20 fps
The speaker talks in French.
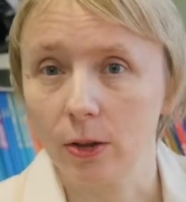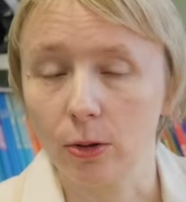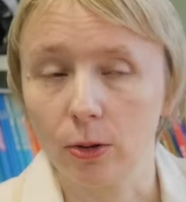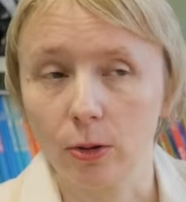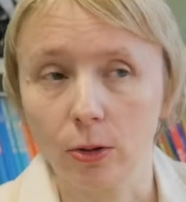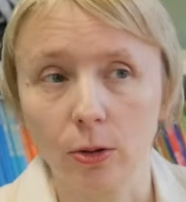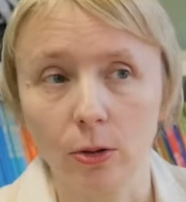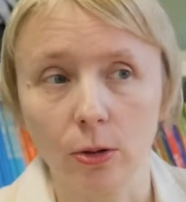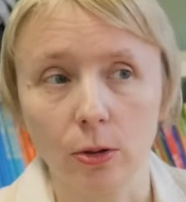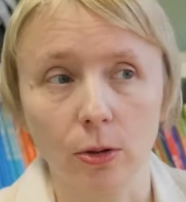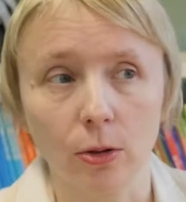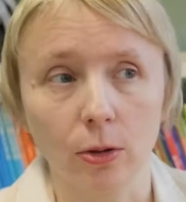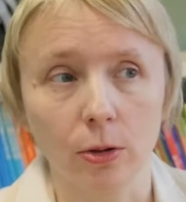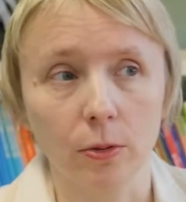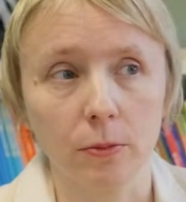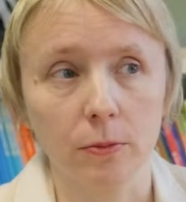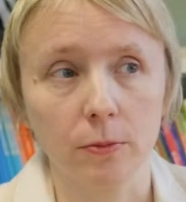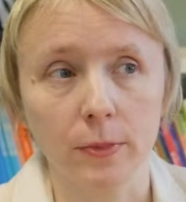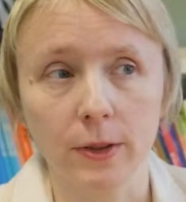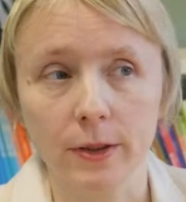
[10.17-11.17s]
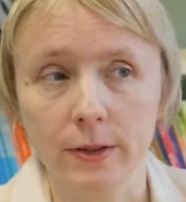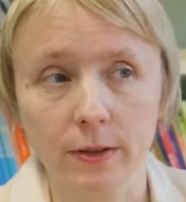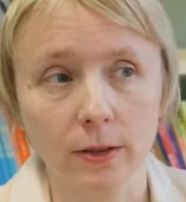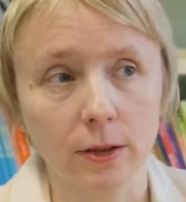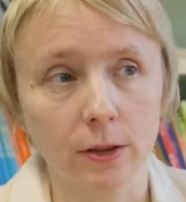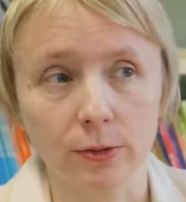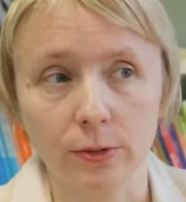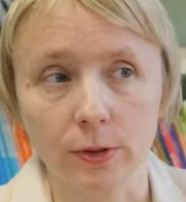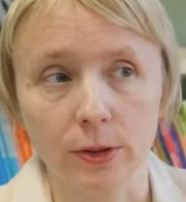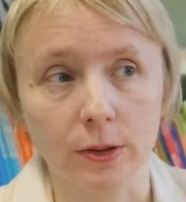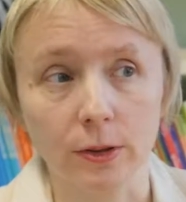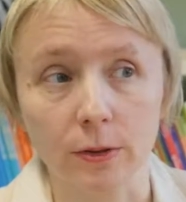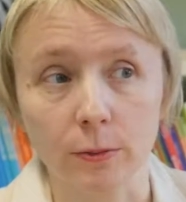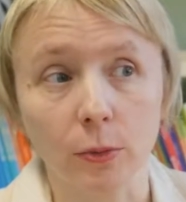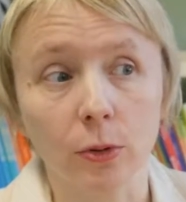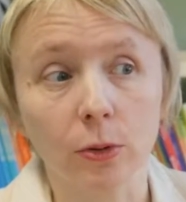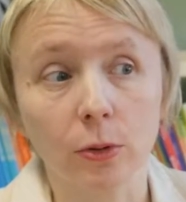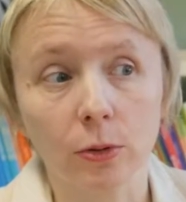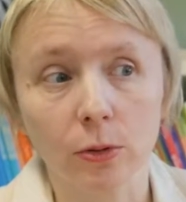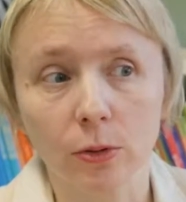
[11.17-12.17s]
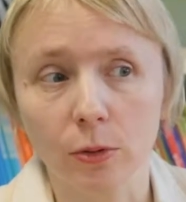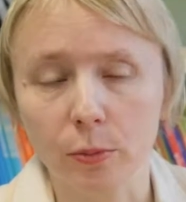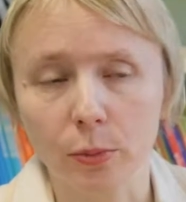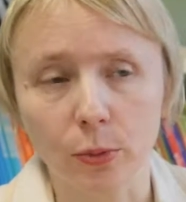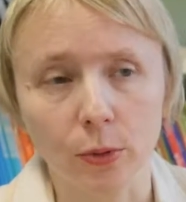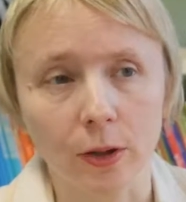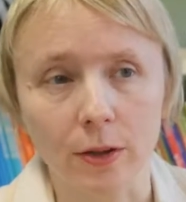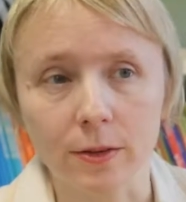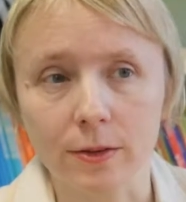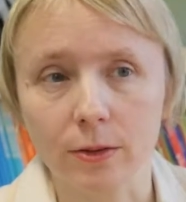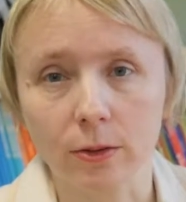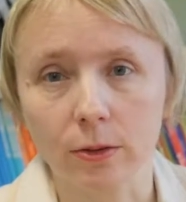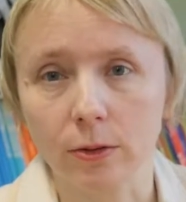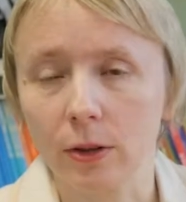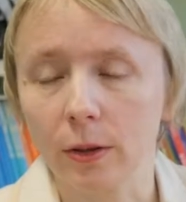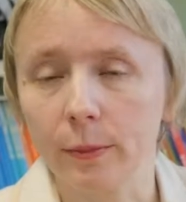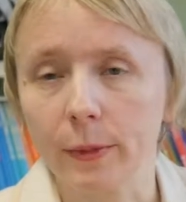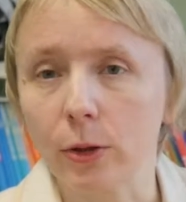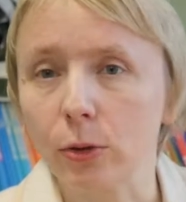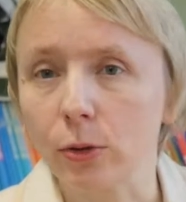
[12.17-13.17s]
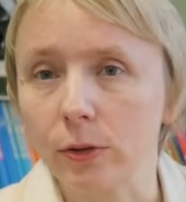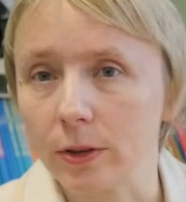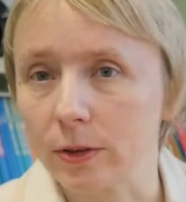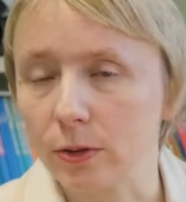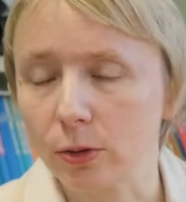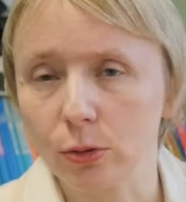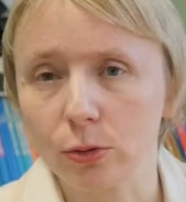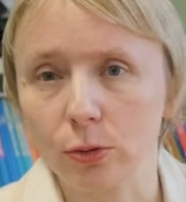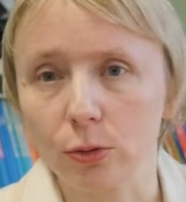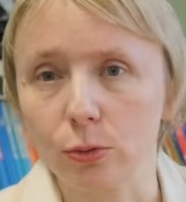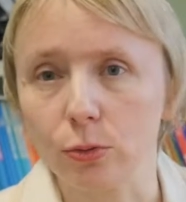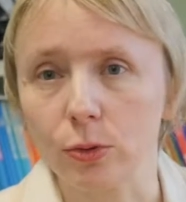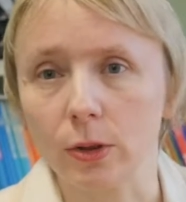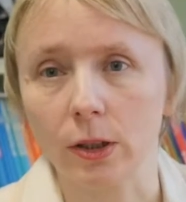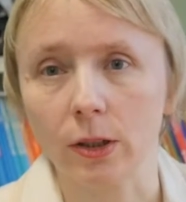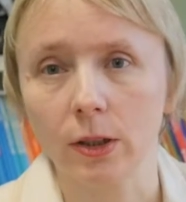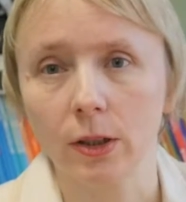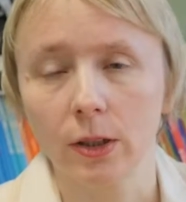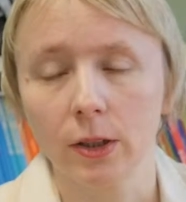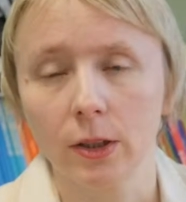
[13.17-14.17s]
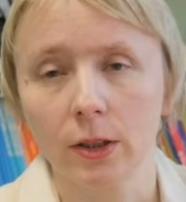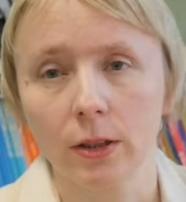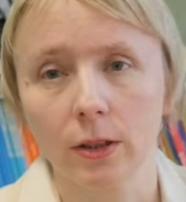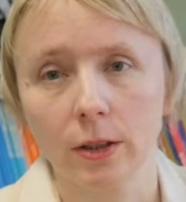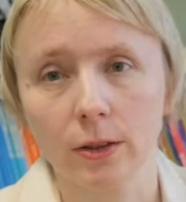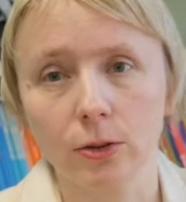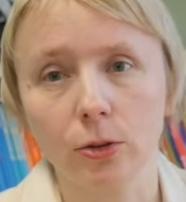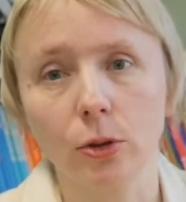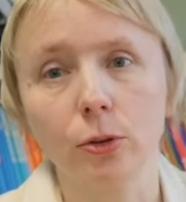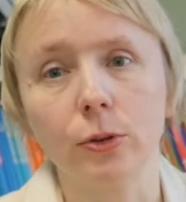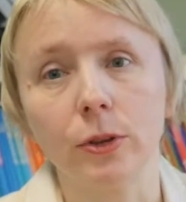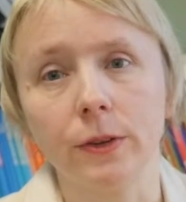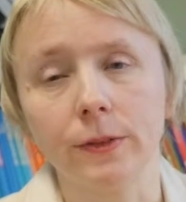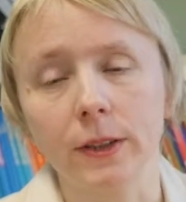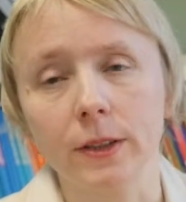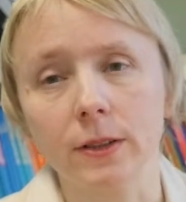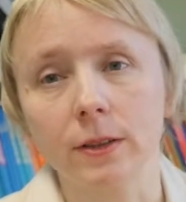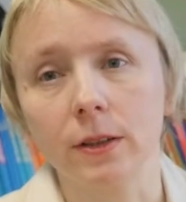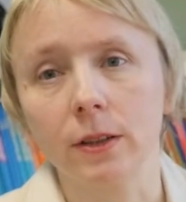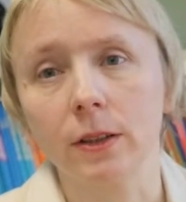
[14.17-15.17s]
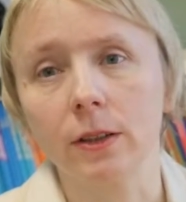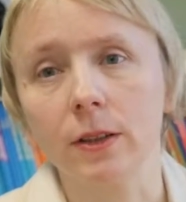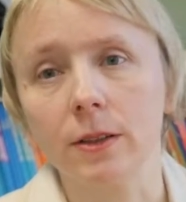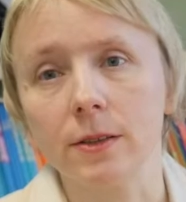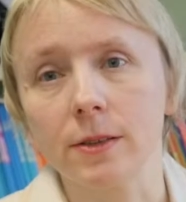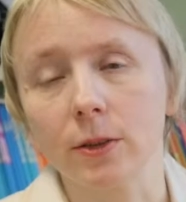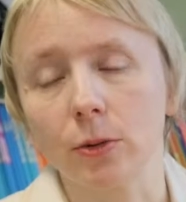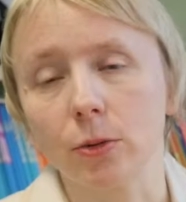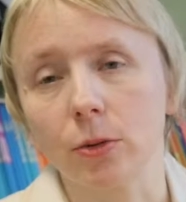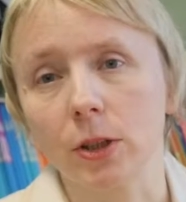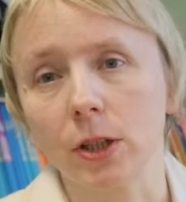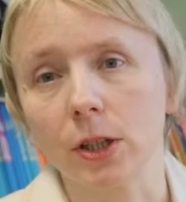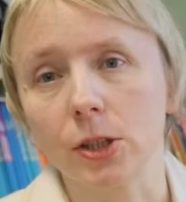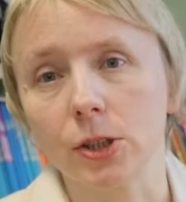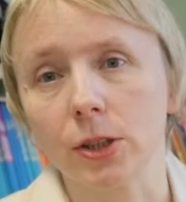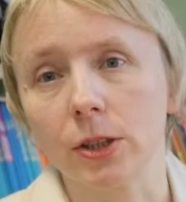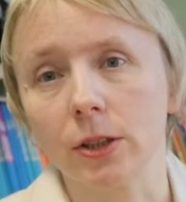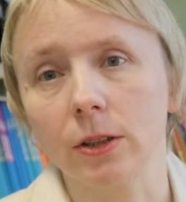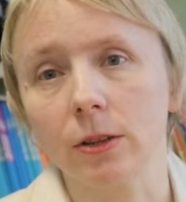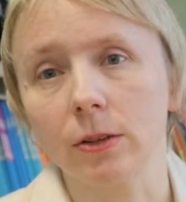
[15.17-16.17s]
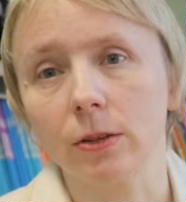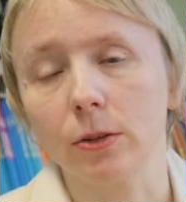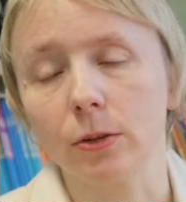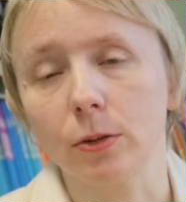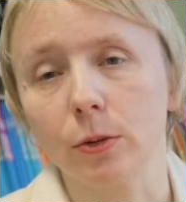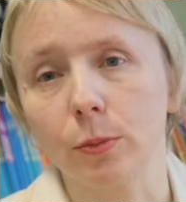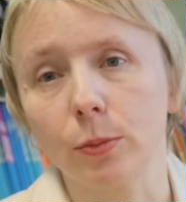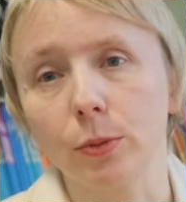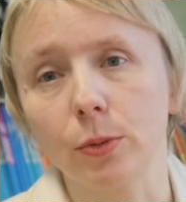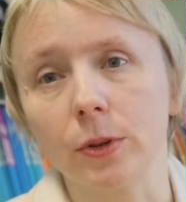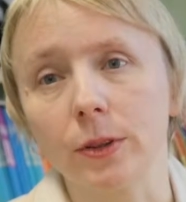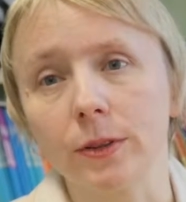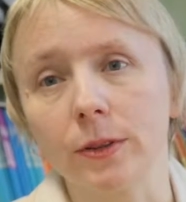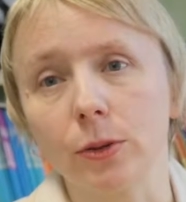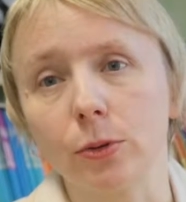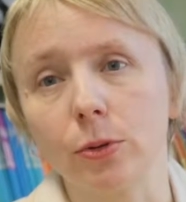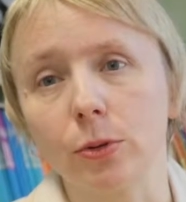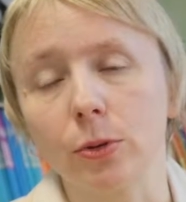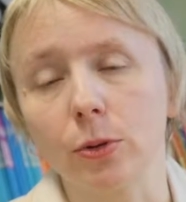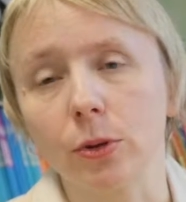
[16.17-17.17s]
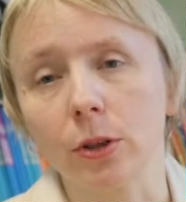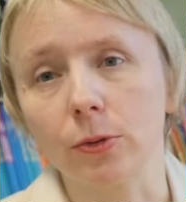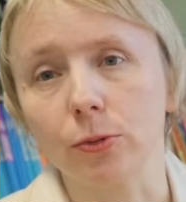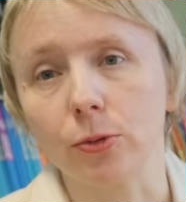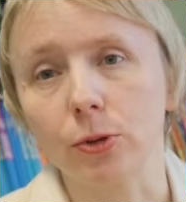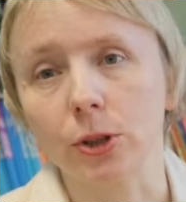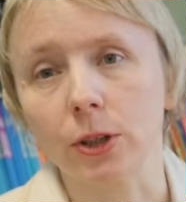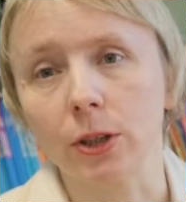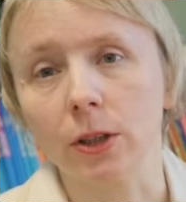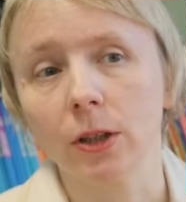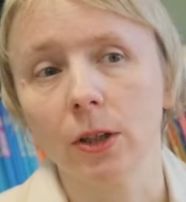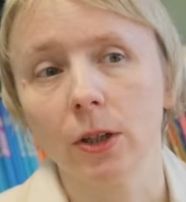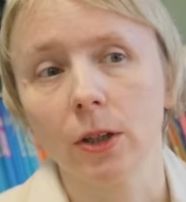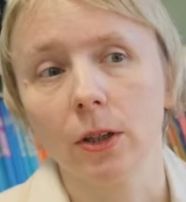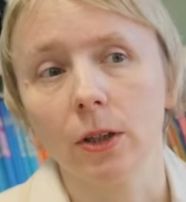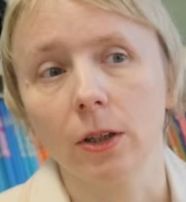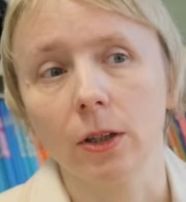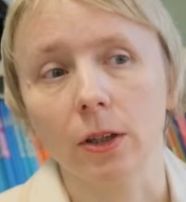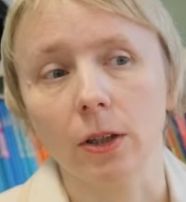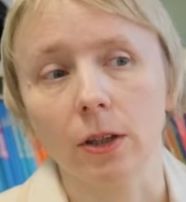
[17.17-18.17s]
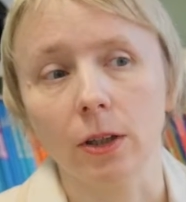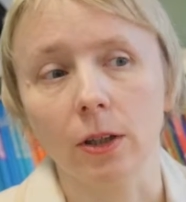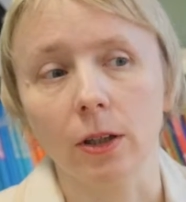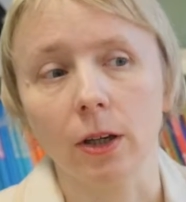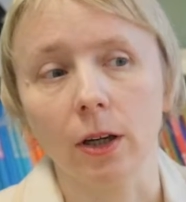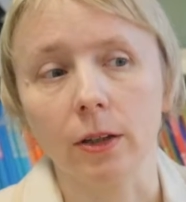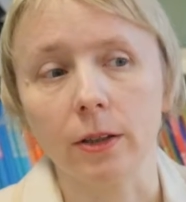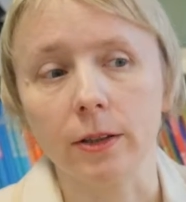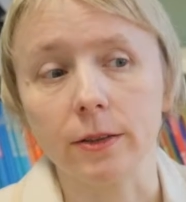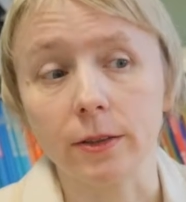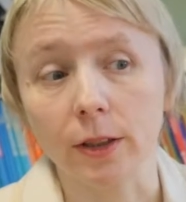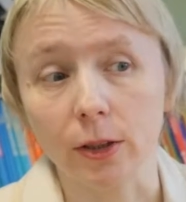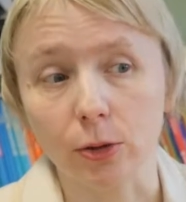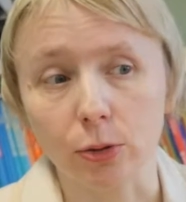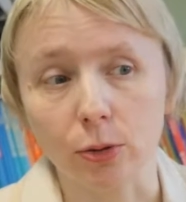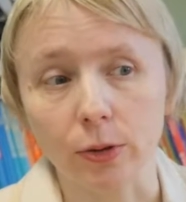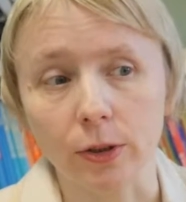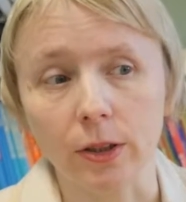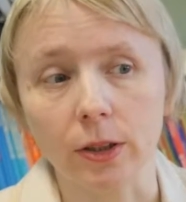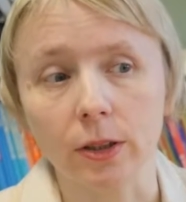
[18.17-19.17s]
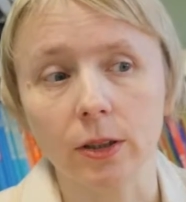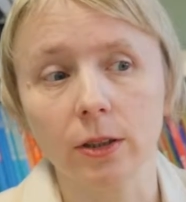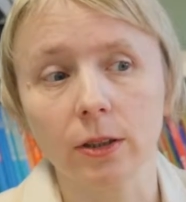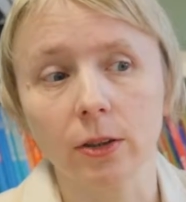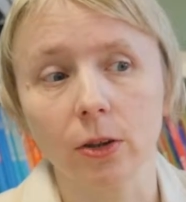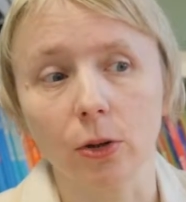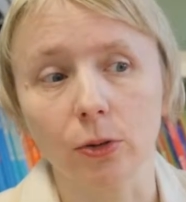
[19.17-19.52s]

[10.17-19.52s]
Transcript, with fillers: Euh, mais c'est effectivement, euh, pour l'instant, à ma connaissance en tout cas, la seule université qui s'est engagée pour les étudiants réfugiés et à les accueillir